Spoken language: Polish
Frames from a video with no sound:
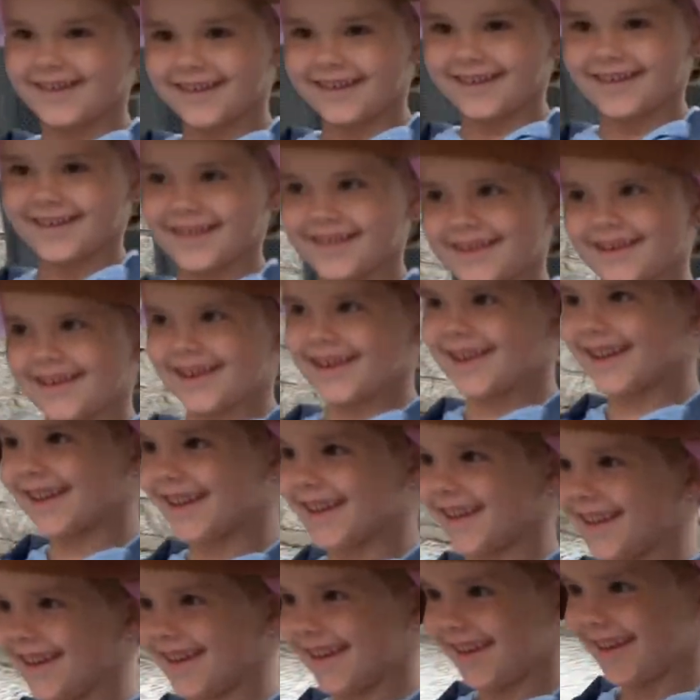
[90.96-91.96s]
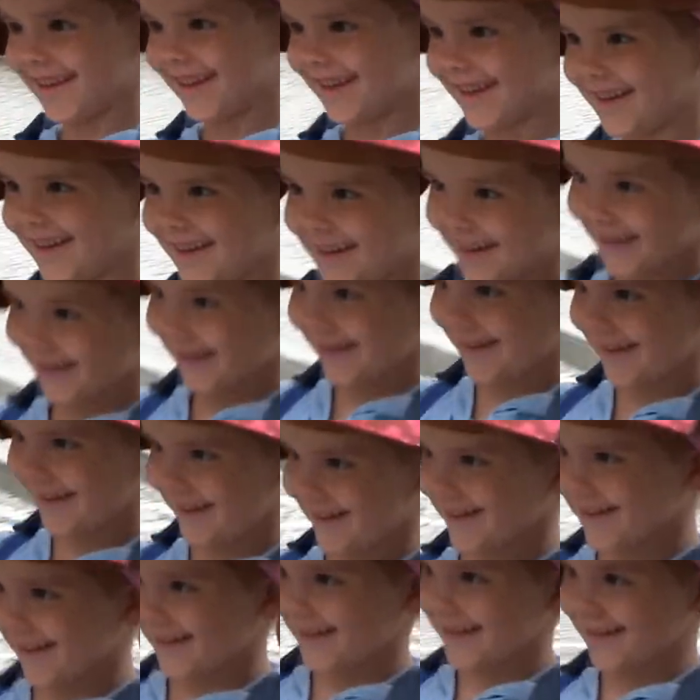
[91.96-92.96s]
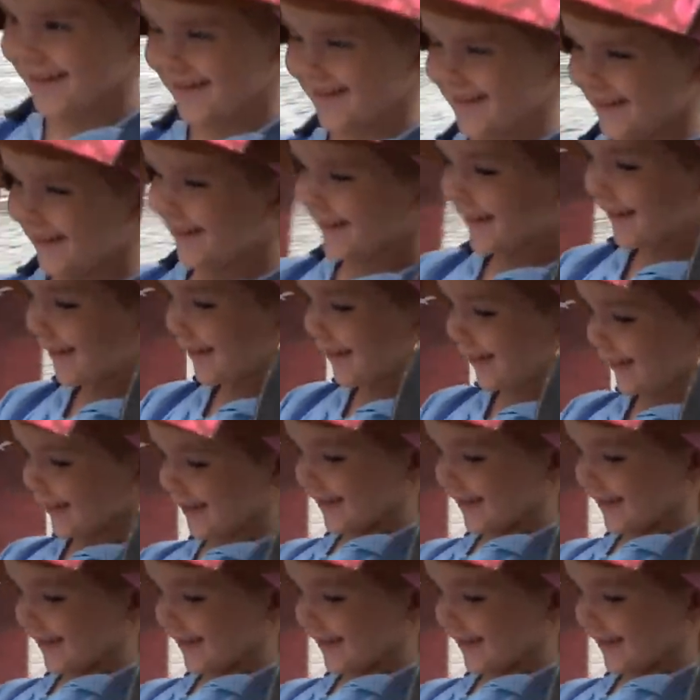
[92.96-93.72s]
o rajcy świdnickim. Myślę, że